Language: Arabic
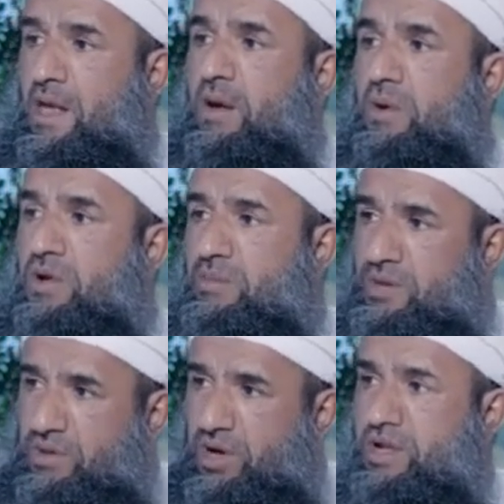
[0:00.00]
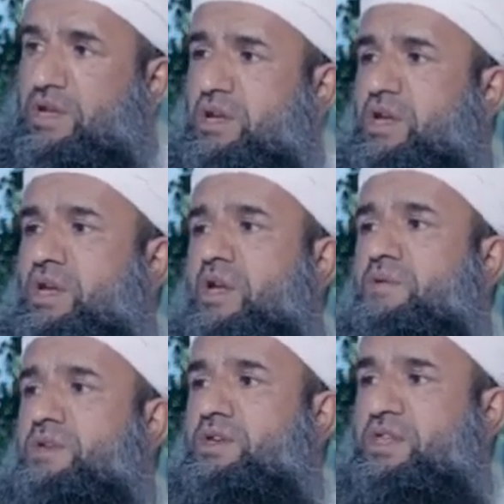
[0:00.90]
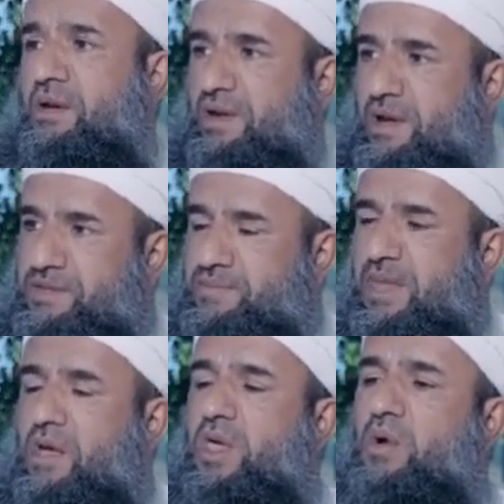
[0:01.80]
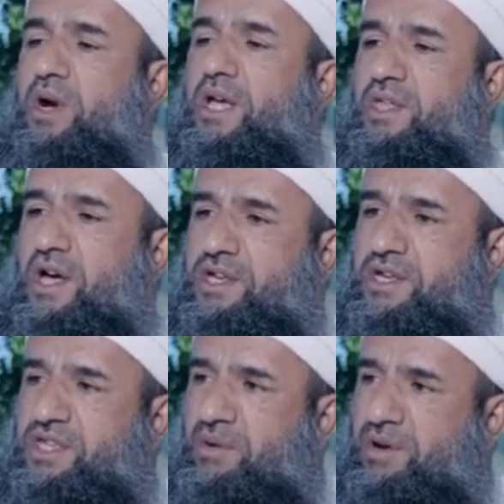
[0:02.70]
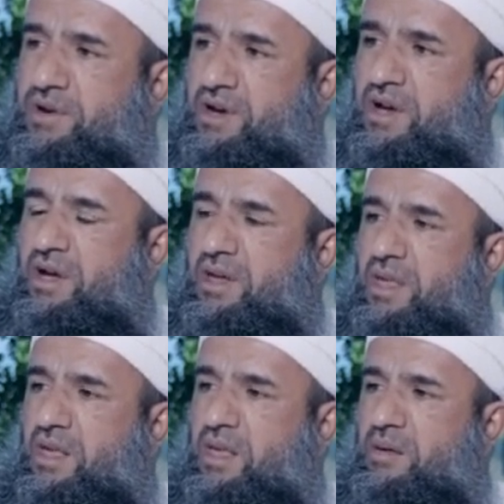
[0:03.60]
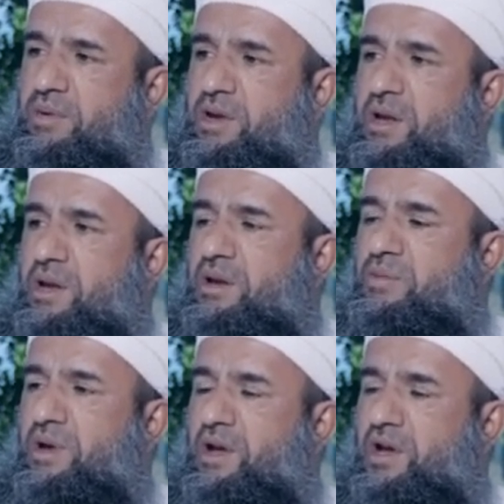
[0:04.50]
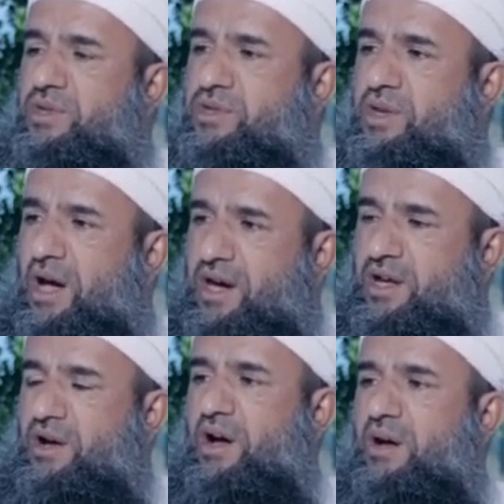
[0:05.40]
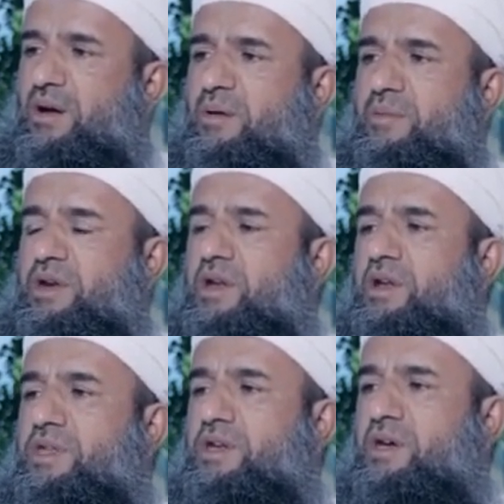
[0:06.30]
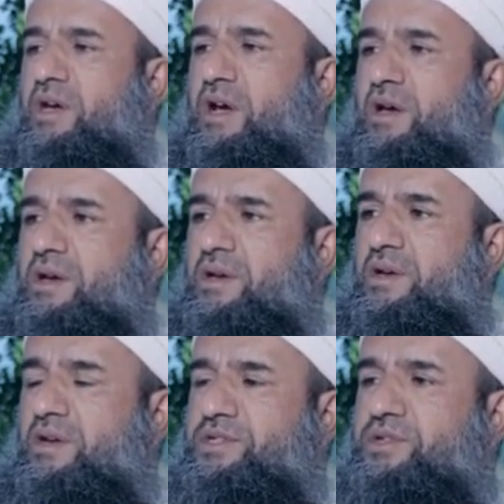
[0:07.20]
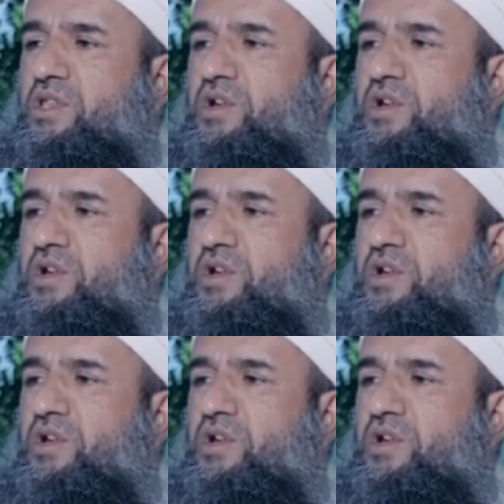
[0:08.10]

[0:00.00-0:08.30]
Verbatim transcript: حكم الله جل جلاله في كتاب العزيز وكذلك يتبرأ من البراءة حقيقة من الذين نص الله